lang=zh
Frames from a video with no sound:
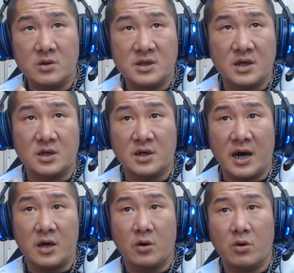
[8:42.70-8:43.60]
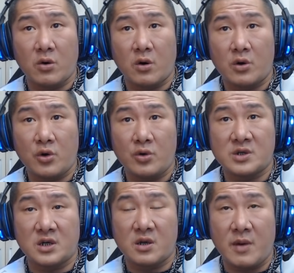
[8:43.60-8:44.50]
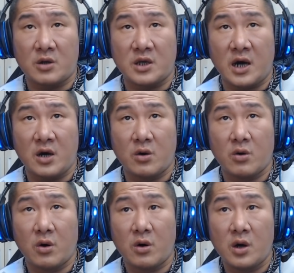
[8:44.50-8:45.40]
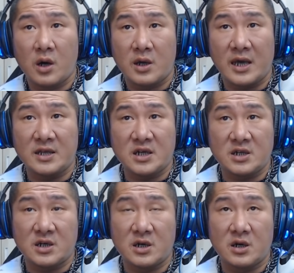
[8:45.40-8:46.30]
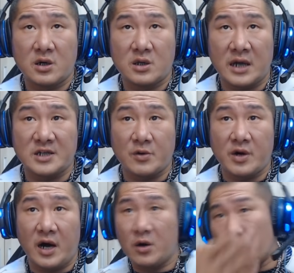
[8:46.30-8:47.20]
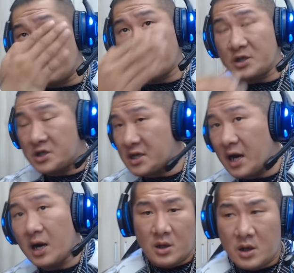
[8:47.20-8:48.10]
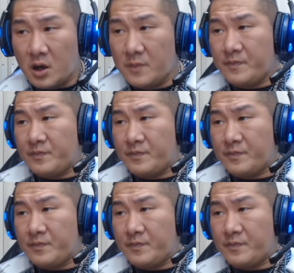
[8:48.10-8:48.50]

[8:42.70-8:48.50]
色的还有货，绿色的帽滴还有货，眼镜的碳纤维还有货，你可以去下哦。